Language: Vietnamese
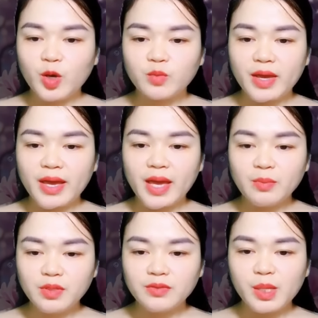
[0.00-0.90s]
Khi còn
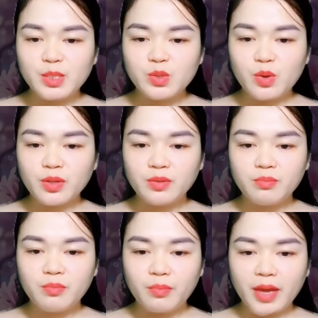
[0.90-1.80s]
bé em từng đến rồi,
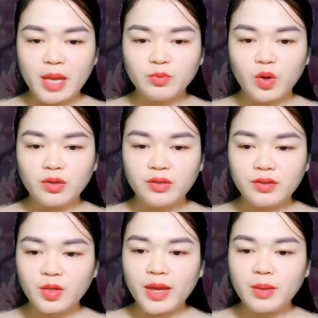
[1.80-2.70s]
mẹ em còn
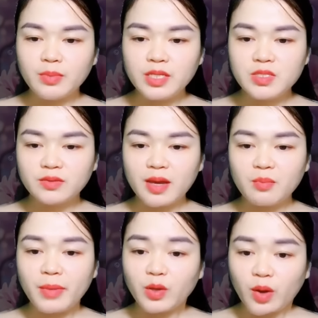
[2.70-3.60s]
đưa theo em đi trực
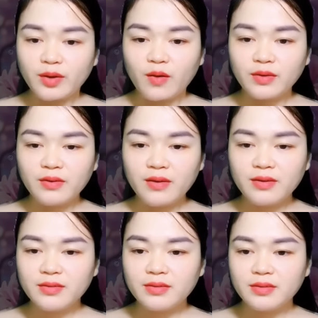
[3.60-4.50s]
thăng bay qua đó nữa.